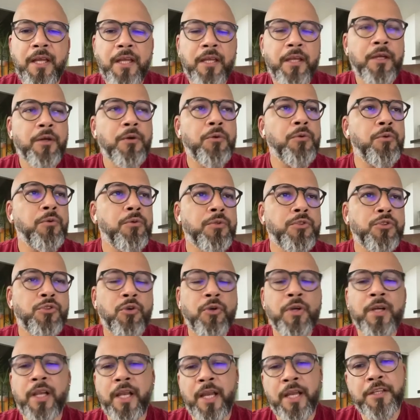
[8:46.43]
Eu
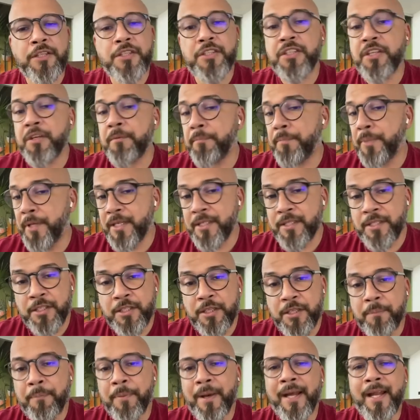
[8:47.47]
sou cliente de empresas
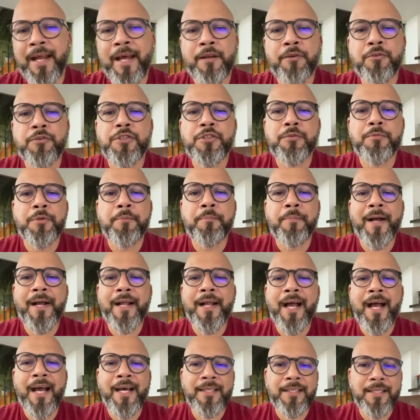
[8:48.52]
que pararam de me
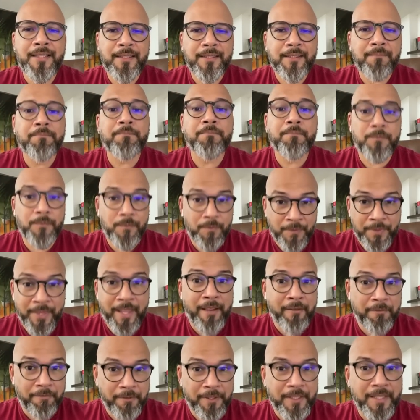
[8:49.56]
pagar
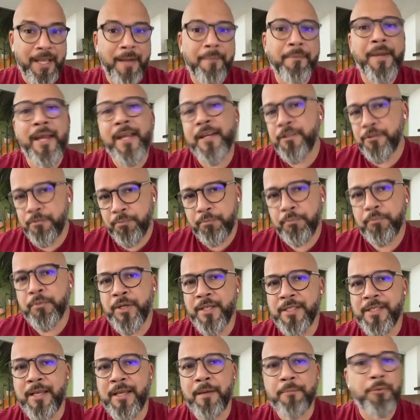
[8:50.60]
devidamente,
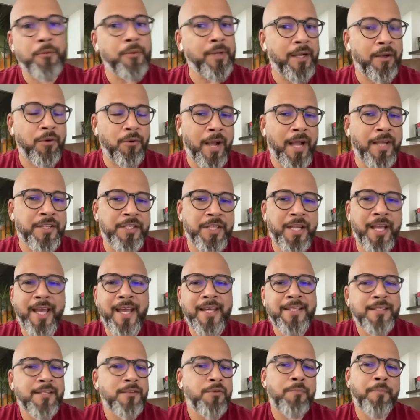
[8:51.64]
por exemplo, a
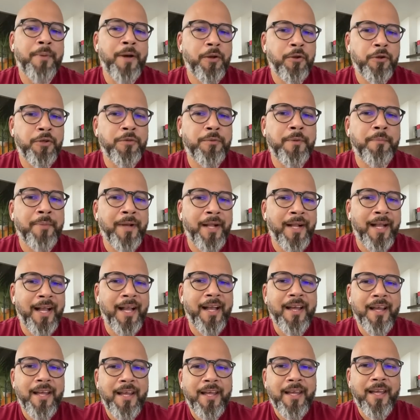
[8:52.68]
AGS não parou de me
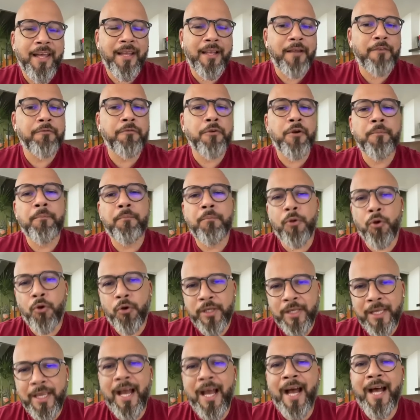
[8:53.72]
pagar, ela foi
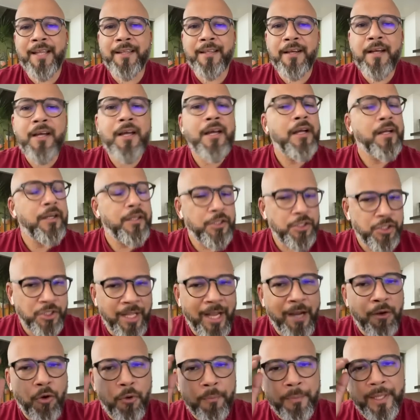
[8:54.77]
bloqueada
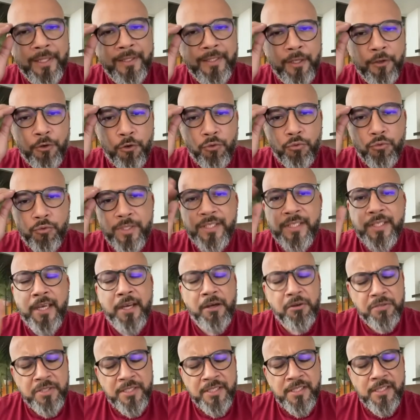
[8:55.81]
Está cometendo alguns
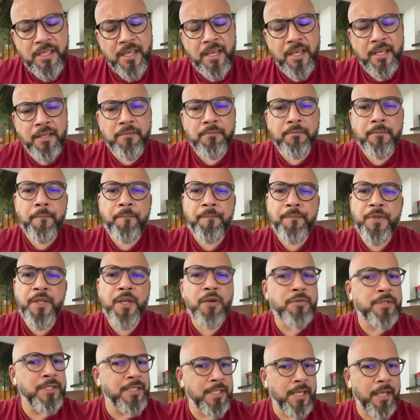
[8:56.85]
erros? Sim, e
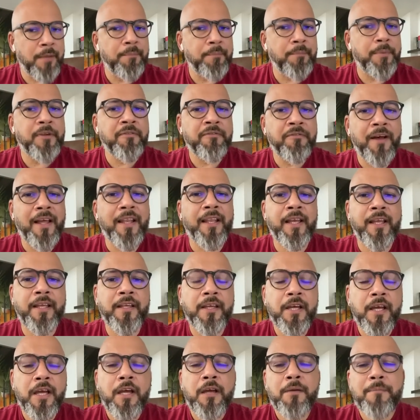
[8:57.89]
eu sempre falei,
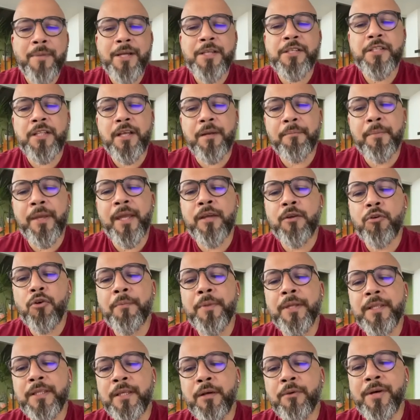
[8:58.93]
mas também
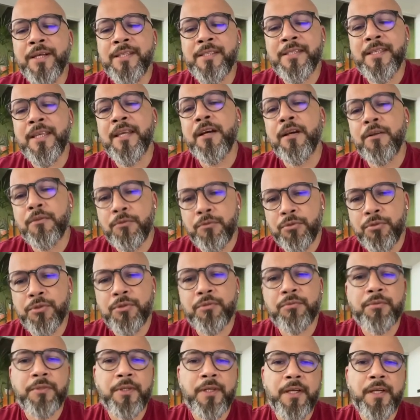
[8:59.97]
cometeu acertos,